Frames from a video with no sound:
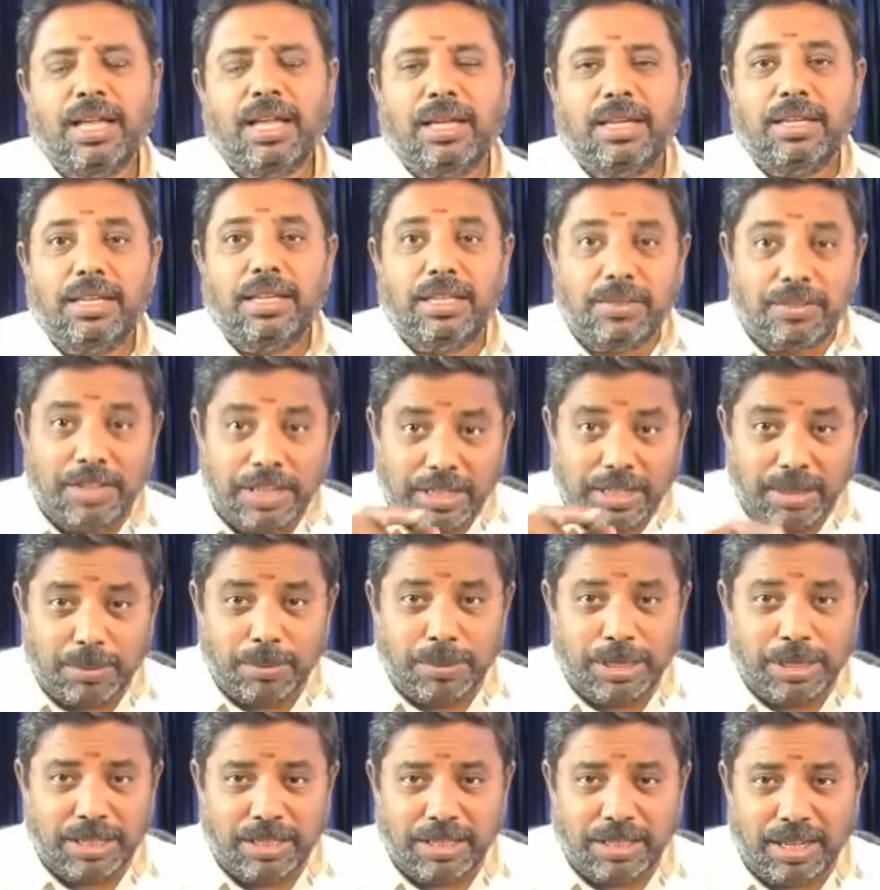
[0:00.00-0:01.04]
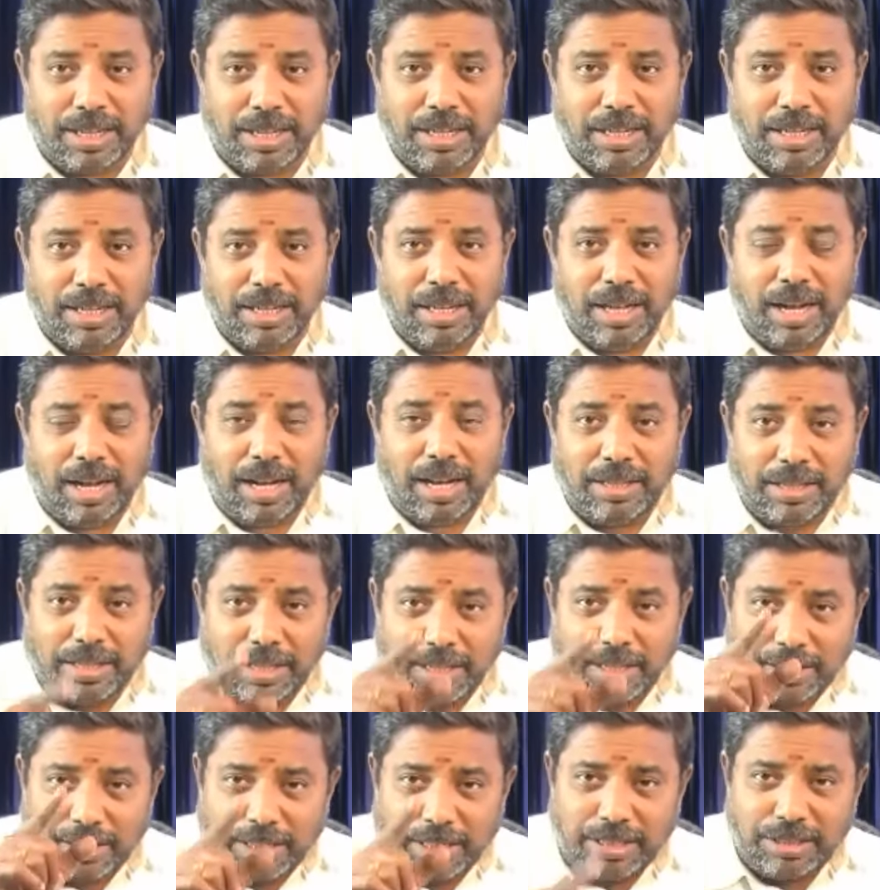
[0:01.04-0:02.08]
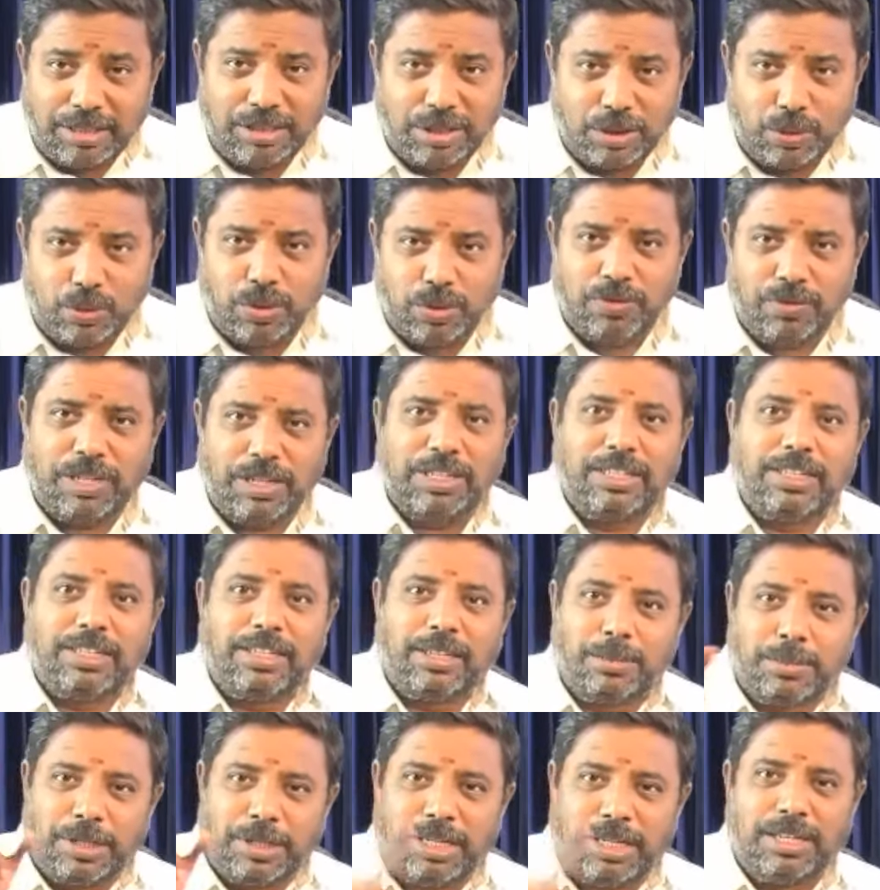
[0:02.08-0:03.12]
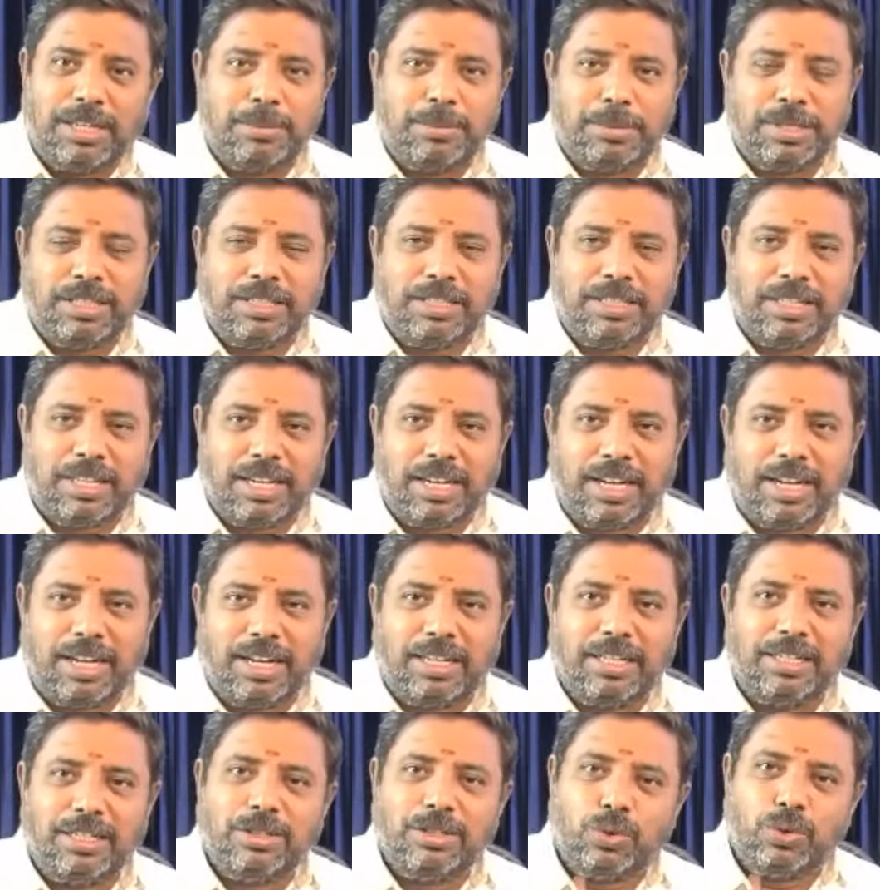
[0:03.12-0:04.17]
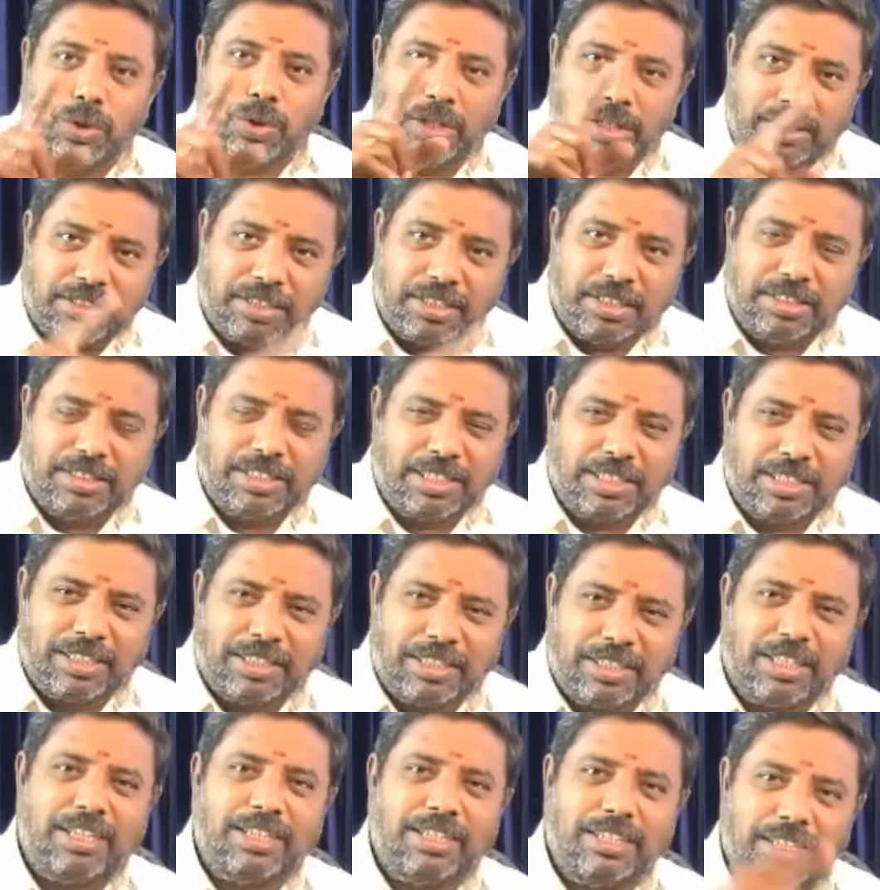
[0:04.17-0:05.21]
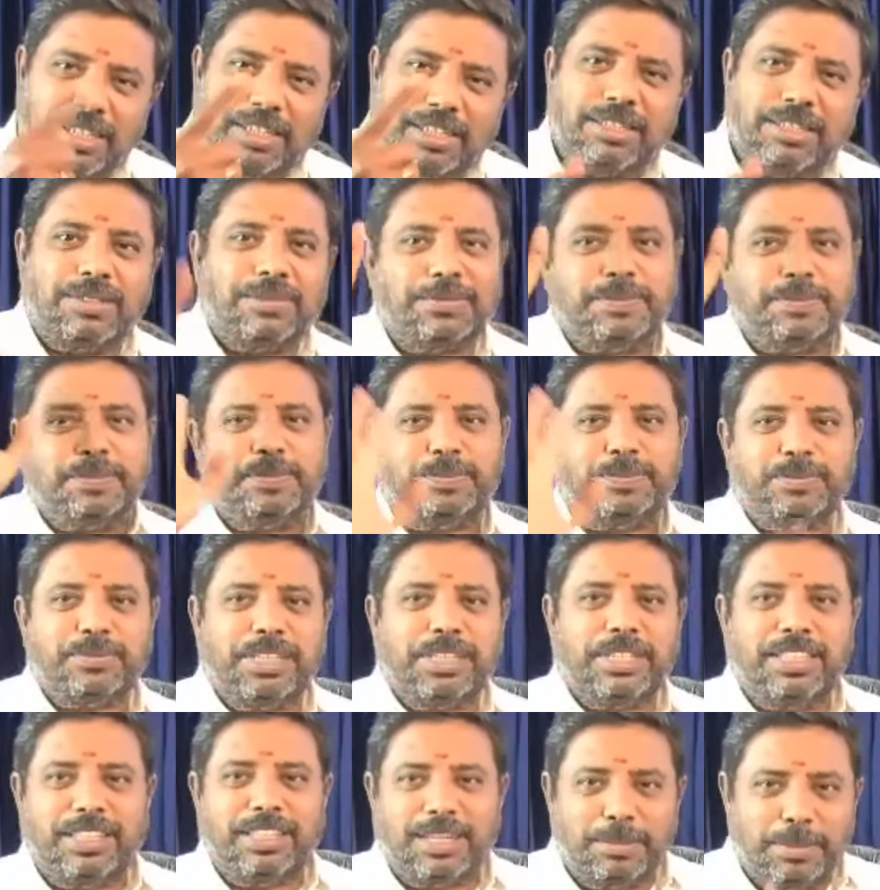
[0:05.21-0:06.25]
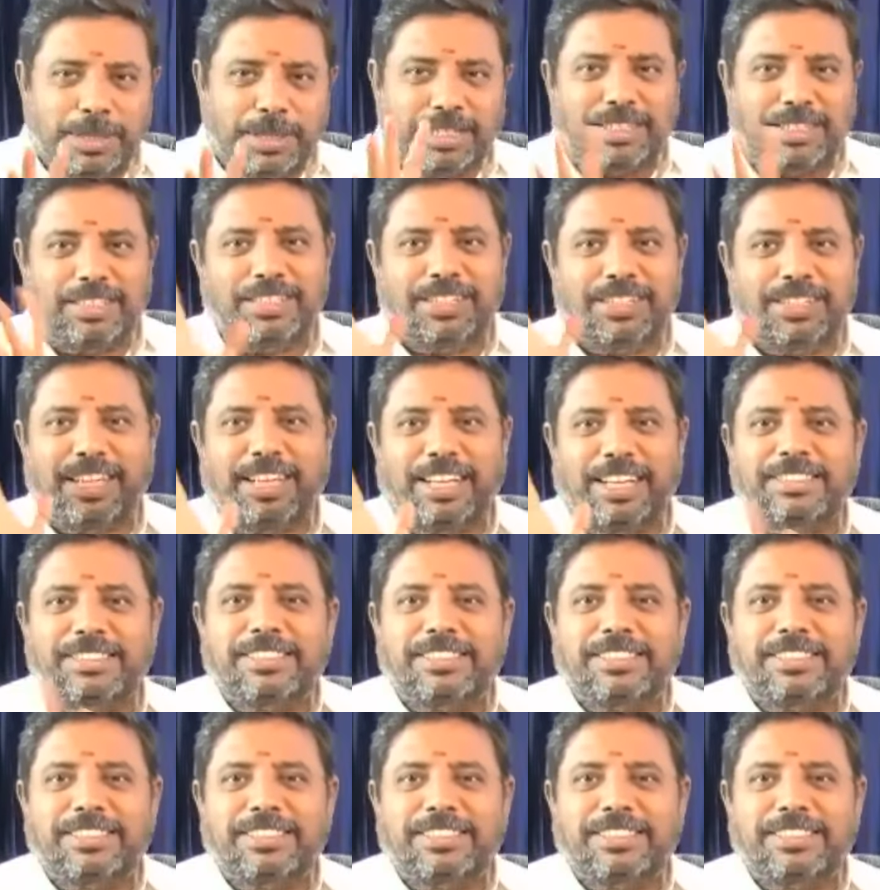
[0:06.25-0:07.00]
இது வக்கரமாக இருந்தா அதே தனிச்ச குரு வக்கரமாகாமல் இருந்தால் தொழில் செஞ்சுக்கிட்டு இருந்தாலும் கெடுத்துரும் இதுதான் மேட்ரு இதில்